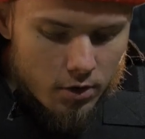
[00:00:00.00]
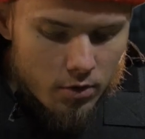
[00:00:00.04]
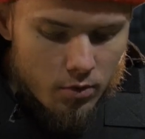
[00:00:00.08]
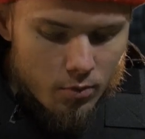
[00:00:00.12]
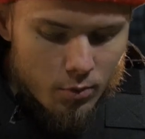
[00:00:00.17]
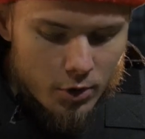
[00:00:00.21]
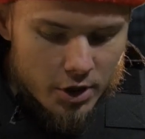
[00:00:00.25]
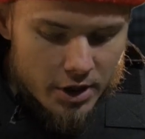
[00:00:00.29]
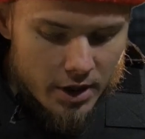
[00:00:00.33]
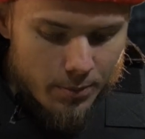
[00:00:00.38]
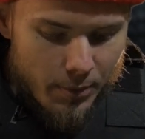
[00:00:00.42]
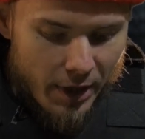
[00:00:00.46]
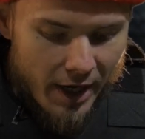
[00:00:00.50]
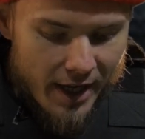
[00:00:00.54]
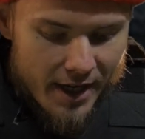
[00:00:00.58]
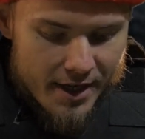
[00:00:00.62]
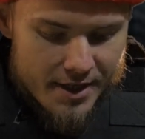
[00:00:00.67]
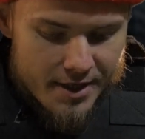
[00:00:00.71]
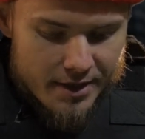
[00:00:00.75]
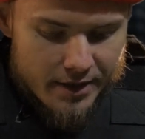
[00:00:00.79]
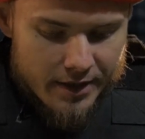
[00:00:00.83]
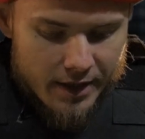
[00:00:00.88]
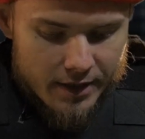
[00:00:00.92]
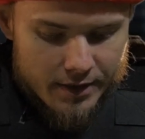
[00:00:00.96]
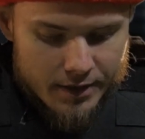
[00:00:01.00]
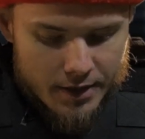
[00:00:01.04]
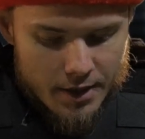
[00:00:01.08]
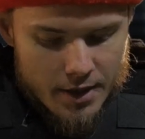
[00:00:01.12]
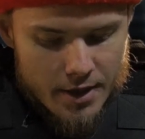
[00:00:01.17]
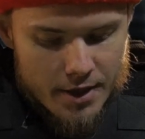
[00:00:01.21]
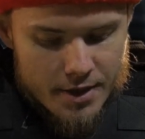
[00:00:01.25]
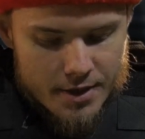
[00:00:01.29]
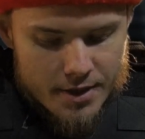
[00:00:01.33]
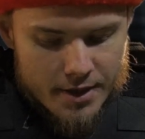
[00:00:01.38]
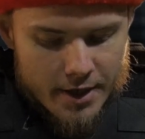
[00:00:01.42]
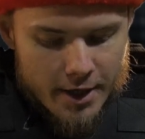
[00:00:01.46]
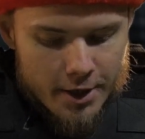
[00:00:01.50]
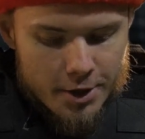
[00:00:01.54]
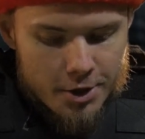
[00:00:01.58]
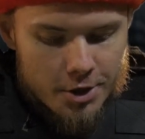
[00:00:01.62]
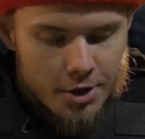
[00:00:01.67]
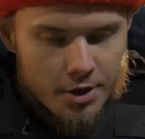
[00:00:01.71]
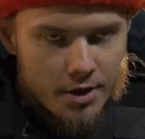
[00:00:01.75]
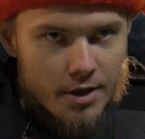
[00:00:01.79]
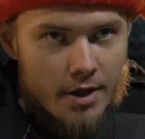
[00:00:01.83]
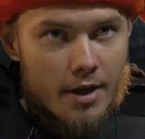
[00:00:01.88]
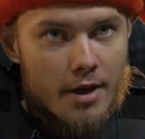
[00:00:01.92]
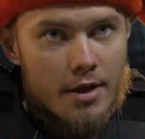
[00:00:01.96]
Что ты думаешь о проекте Танки X?
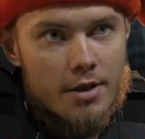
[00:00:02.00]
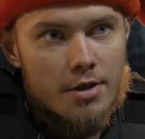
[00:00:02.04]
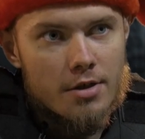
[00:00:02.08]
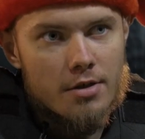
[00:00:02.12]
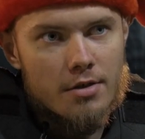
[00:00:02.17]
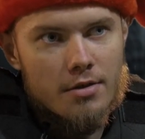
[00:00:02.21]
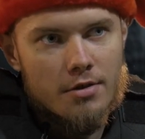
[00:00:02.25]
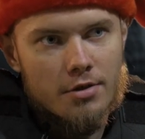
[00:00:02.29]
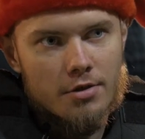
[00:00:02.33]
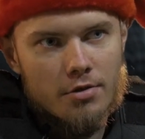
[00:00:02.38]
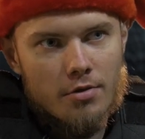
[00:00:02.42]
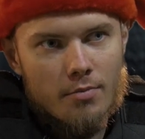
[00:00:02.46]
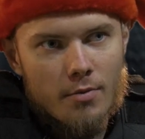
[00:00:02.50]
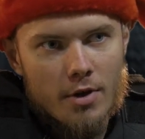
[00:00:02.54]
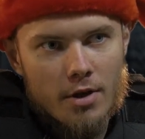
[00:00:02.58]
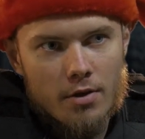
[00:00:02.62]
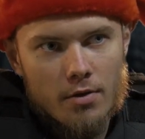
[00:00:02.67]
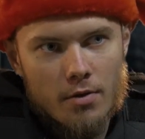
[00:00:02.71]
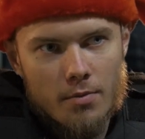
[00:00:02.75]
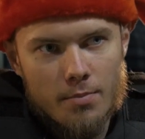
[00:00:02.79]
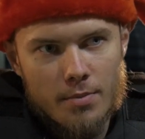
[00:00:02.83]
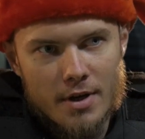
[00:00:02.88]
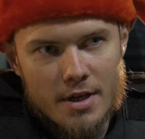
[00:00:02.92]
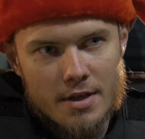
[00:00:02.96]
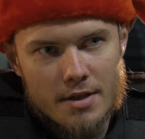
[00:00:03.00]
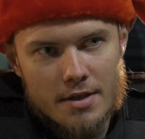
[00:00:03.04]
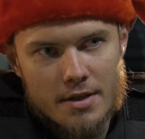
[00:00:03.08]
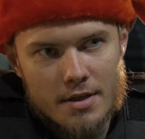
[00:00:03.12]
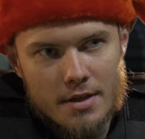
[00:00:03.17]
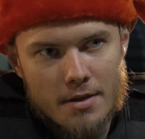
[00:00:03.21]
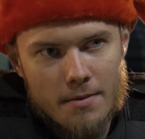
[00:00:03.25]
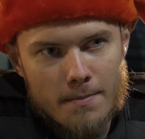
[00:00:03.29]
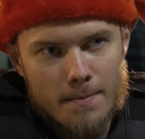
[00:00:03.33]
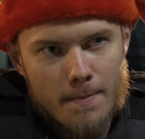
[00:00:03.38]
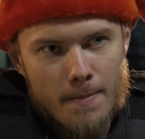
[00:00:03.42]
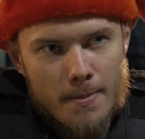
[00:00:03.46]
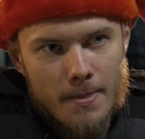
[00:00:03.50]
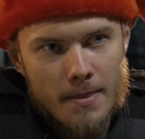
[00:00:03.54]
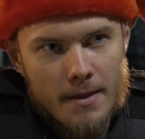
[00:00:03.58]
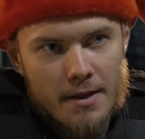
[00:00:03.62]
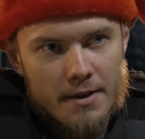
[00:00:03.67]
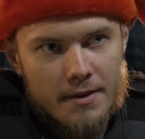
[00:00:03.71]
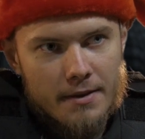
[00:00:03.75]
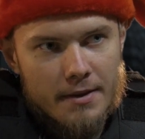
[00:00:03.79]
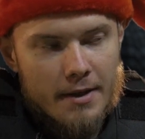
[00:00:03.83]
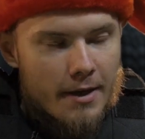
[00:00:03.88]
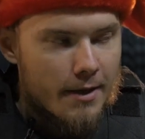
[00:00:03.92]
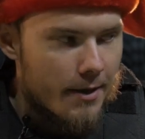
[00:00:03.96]
Как считаешь, что могло пойти
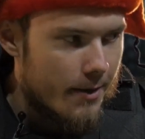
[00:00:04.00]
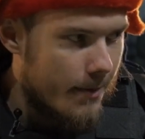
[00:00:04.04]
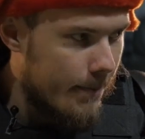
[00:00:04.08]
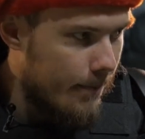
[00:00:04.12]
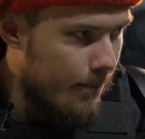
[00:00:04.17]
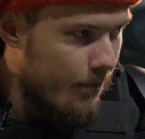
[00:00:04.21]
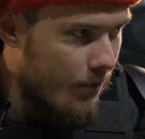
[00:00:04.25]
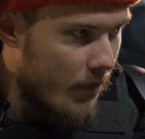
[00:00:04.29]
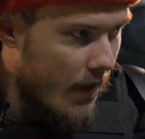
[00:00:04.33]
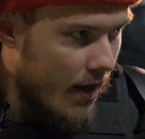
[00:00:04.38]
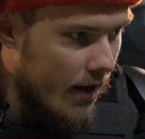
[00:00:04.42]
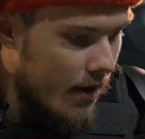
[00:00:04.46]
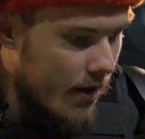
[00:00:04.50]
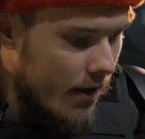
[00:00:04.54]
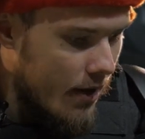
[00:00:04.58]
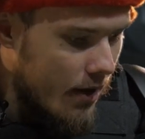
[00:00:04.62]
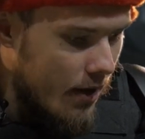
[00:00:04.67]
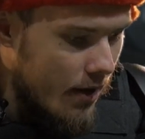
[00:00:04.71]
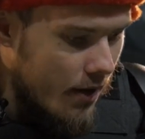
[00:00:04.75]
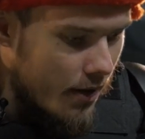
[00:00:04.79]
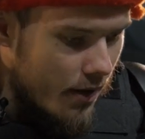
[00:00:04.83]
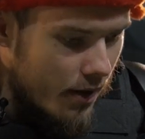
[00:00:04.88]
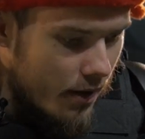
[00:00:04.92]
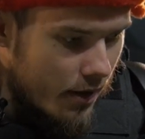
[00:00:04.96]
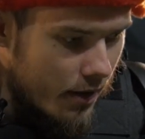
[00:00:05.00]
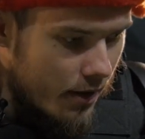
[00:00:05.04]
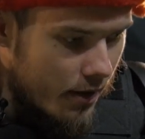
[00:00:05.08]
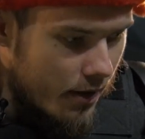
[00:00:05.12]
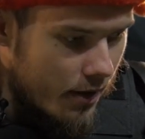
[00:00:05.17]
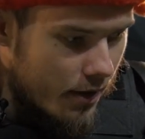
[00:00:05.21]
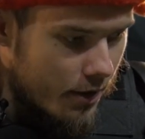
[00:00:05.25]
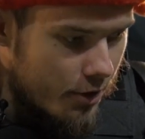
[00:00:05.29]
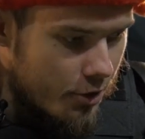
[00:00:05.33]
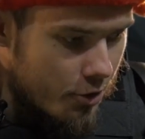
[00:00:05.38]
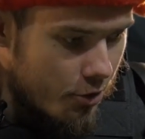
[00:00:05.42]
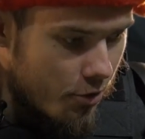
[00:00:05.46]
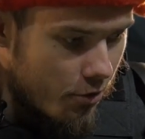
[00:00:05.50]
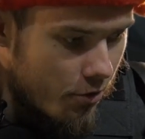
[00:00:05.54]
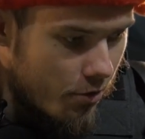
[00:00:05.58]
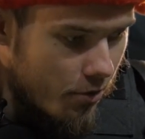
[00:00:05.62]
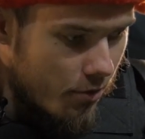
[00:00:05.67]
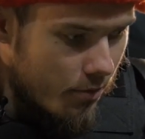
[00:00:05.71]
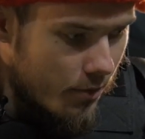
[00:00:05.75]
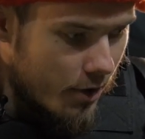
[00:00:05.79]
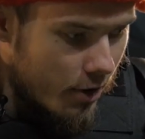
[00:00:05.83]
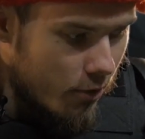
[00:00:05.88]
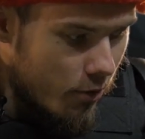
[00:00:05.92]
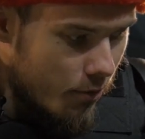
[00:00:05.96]
не так? Э,
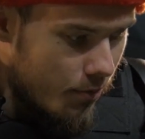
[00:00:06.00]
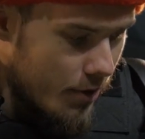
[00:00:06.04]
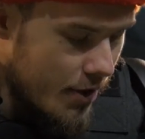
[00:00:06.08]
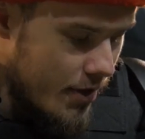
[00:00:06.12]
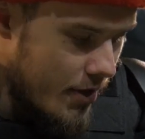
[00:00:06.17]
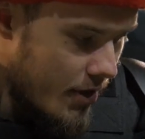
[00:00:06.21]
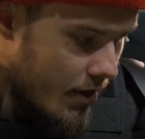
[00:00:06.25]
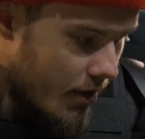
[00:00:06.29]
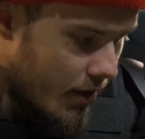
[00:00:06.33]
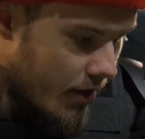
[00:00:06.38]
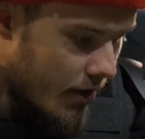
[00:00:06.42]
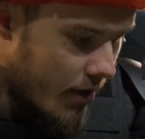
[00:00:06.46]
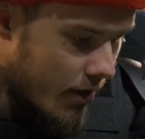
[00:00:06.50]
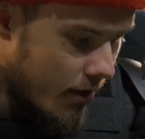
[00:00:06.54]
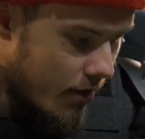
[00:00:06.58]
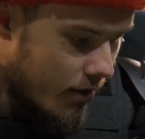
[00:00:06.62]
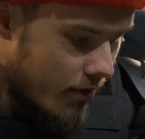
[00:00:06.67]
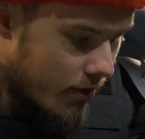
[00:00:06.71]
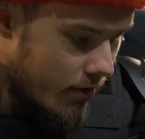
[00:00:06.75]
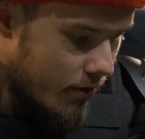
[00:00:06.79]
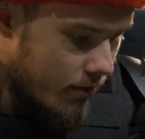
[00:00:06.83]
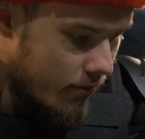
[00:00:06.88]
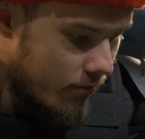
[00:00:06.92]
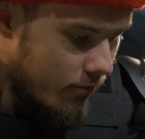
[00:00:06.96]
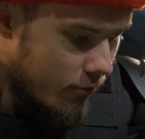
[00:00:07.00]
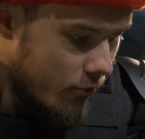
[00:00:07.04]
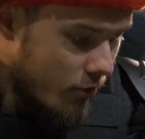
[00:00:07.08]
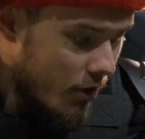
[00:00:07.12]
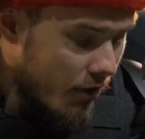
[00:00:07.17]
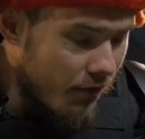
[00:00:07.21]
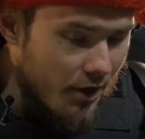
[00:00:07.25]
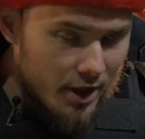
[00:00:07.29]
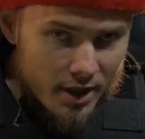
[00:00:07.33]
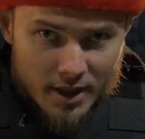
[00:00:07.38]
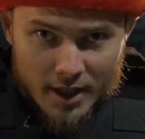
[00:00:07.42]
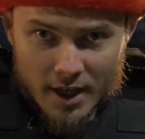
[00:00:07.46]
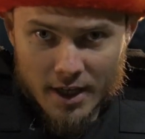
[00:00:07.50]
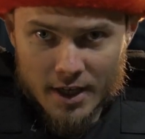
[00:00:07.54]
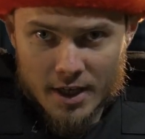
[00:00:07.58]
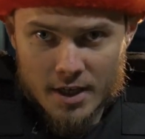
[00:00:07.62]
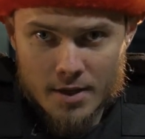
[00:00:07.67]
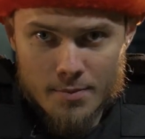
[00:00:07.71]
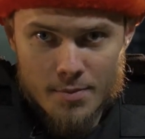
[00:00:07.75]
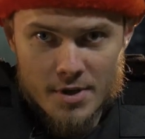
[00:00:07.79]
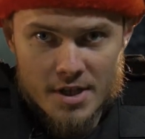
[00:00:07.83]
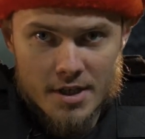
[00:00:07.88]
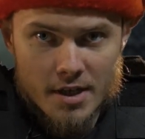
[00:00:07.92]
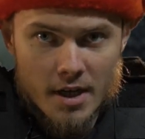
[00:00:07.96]
что могло пойти не так? Ну, наверное,
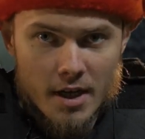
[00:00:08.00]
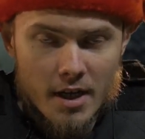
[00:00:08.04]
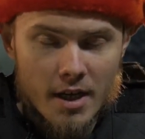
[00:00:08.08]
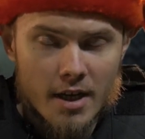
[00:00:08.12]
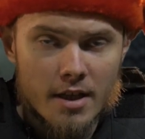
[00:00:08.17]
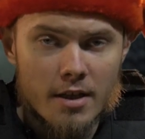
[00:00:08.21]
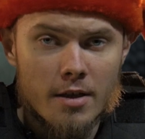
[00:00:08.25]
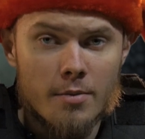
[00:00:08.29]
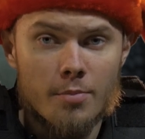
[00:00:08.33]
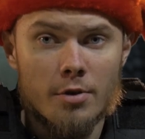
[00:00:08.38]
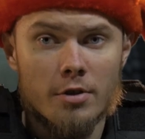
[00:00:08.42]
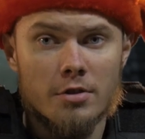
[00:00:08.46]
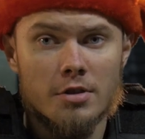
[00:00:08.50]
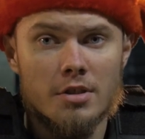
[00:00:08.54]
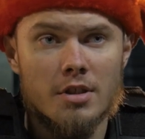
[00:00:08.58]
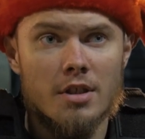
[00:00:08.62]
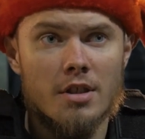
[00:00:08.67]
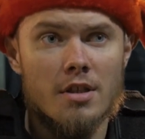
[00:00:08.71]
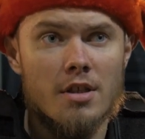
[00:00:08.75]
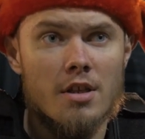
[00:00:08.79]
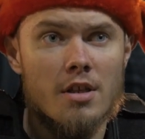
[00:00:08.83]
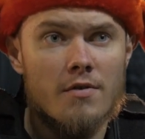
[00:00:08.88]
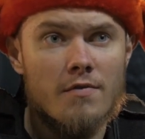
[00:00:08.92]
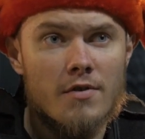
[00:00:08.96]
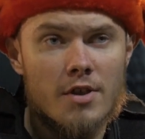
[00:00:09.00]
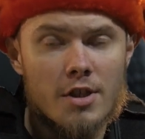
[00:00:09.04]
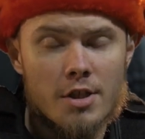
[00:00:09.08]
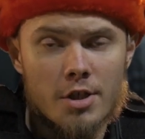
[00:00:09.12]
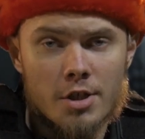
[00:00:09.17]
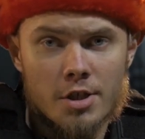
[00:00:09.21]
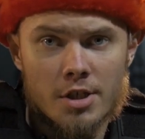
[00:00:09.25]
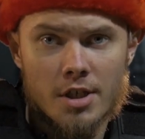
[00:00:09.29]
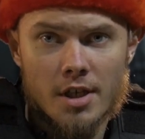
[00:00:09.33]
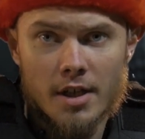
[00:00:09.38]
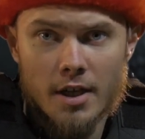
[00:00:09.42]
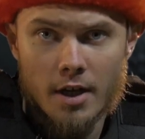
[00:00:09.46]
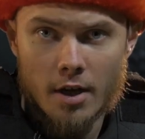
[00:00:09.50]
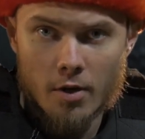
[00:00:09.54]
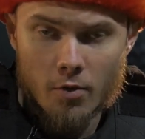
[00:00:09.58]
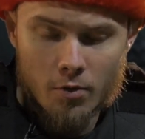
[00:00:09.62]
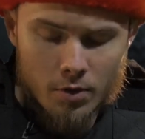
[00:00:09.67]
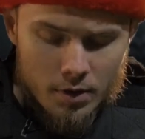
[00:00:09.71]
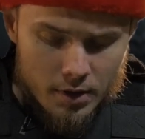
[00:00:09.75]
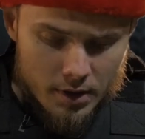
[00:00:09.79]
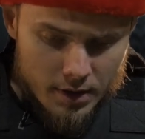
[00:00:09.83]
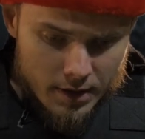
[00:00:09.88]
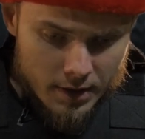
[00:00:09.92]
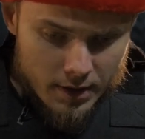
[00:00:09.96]
как они писали, они просто не выдержали
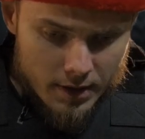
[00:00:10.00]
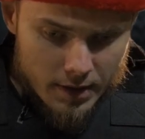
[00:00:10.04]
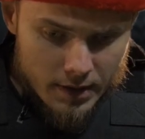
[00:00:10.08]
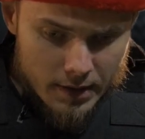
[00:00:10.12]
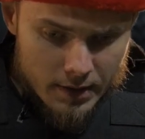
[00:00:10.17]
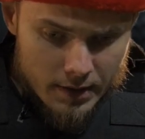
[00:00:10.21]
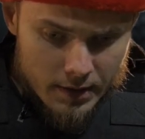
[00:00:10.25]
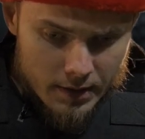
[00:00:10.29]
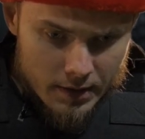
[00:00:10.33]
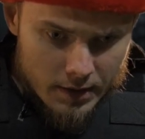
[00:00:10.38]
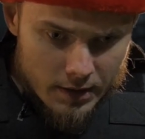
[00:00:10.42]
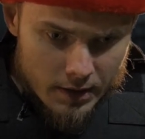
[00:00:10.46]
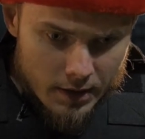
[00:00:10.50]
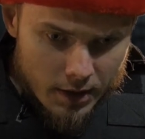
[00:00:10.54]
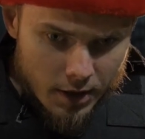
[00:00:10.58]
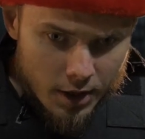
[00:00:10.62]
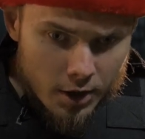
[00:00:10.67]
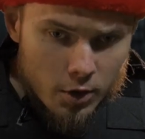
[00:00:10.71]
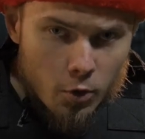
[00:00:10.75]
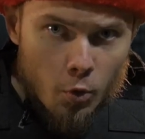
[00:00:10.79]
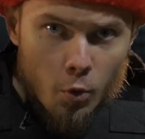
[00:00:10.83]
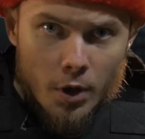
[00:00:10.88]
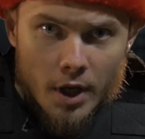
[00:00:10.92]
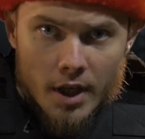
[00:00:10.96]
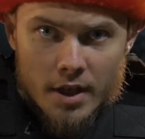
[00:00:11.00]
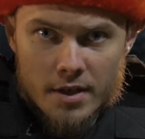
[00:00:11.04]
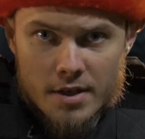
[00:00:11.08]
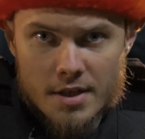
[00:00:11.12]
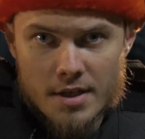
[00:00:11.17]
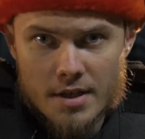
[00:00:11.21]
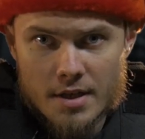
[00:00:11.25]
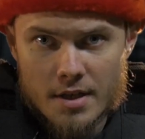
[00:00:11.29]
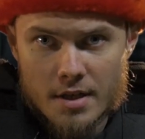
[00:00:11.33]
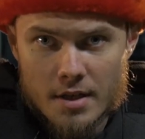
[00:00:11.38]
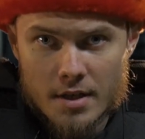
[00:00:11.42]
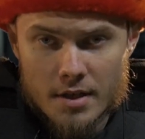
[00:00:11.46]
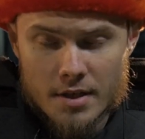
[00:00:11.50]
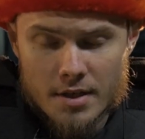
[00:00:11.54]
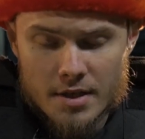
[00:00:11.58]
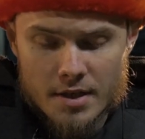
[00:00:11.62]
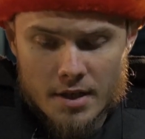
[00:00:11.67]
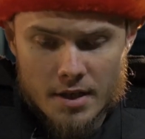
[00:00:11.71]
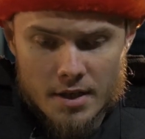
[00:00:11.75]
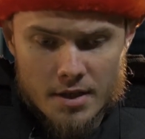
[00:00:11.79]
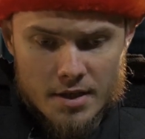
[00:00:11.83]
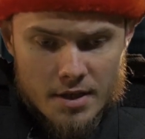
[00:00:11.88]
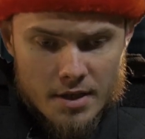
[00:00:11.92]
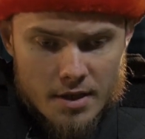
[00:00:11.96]
какой-то конкуренции
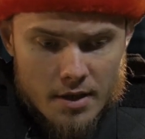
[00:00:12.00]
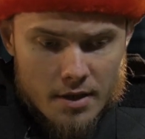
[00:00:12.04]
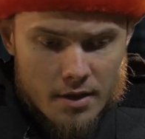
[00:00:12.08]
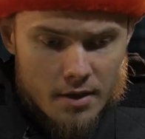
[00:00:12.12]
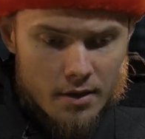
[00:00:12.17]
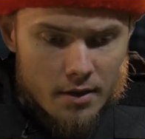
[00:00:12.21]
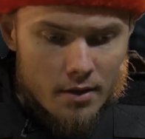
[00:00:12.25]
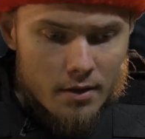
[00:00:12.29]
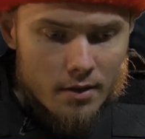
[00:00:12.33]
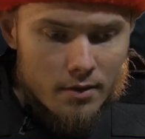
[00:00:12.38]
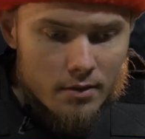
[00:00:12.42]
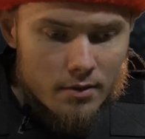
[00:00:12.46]
среди